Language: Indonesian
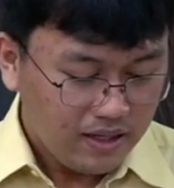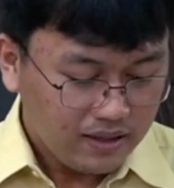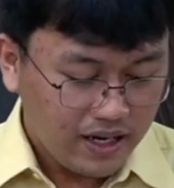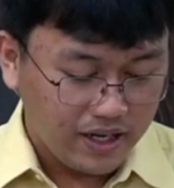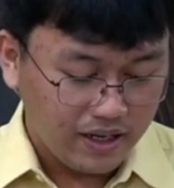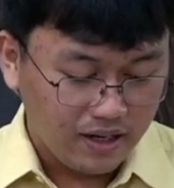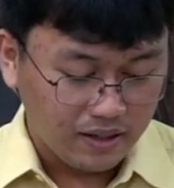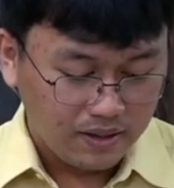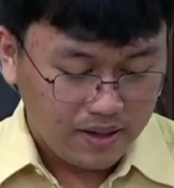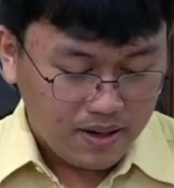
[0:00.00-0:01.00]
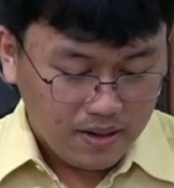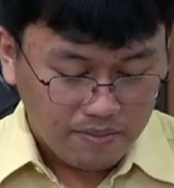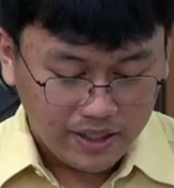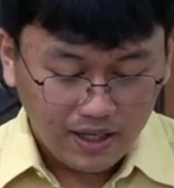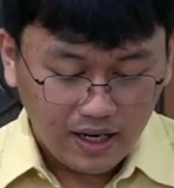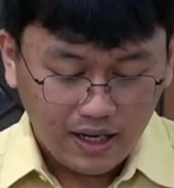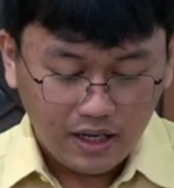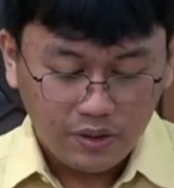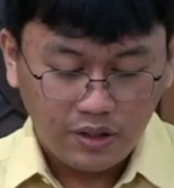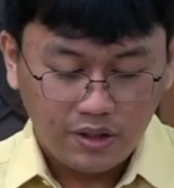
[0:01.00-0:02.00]
Tak heran bagi
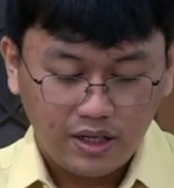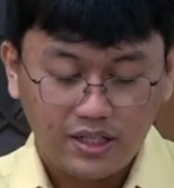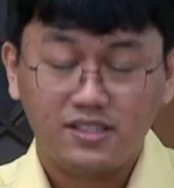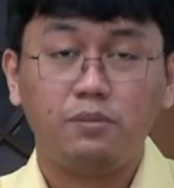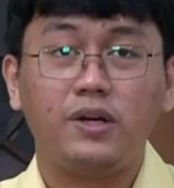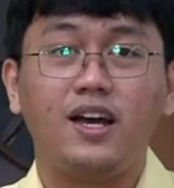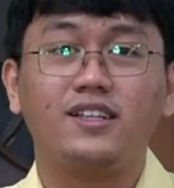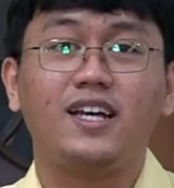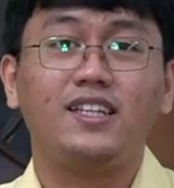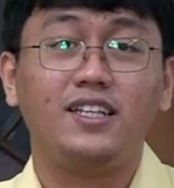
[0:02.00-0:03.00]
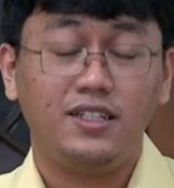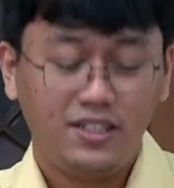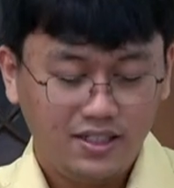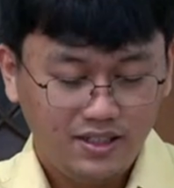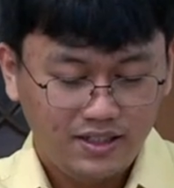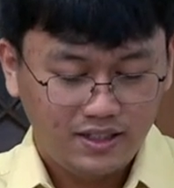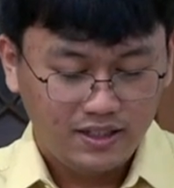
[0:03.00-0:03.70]
kalangan orang-orang Kristen pada saat ini